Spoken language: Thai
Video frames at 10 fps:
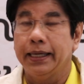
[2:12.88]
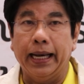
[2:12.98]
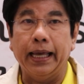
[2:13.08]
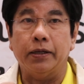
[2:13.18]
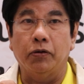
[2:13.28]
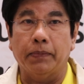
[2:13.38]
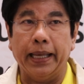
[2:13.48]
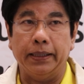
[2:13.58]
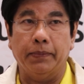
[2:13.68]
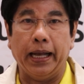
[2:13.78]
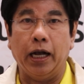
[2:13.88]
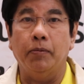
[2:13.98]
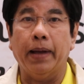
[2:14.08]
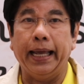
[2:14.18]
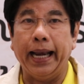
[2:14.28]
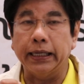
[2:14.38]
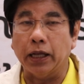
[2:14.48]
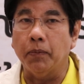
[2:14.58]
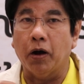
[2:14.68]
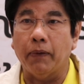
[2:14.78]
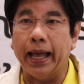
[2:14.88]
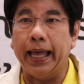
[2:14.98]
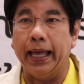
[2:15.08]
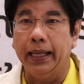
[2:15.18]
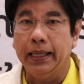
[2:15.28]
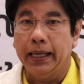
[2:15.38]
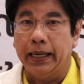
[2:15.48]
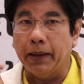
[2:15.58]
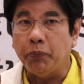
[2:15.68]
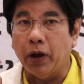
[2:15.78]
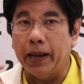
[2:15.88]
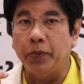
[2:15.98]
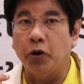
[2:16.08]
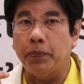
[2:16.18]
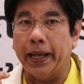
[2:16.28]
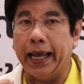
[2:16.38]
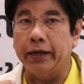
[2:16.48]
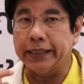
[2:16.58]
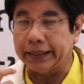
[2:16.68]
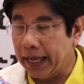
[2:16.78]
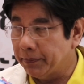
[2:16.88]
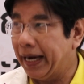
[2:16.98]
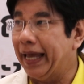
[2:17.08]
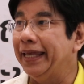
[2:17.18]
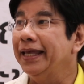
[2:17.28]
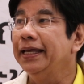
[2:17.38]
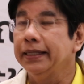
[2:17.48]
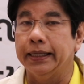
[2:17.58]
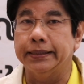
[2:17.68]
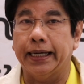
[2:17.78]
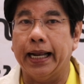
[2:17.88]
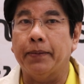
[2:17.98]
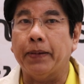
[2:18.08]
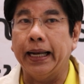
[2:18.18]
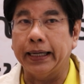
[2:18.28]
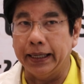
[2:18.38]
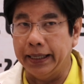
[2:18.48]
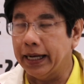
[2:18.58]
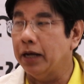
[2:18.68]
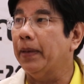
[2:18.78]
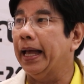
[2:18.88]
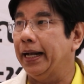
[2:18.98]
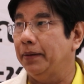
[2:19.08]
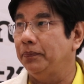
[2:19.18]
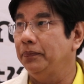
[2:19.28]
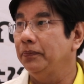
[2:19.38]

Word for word: และส่งใบสมัครเข้ามาและต้องบอกว่า รับความรู้ไปแล้วจะทำอะไรถึงจะได้รับการคัดเลือกเข้ามาครับ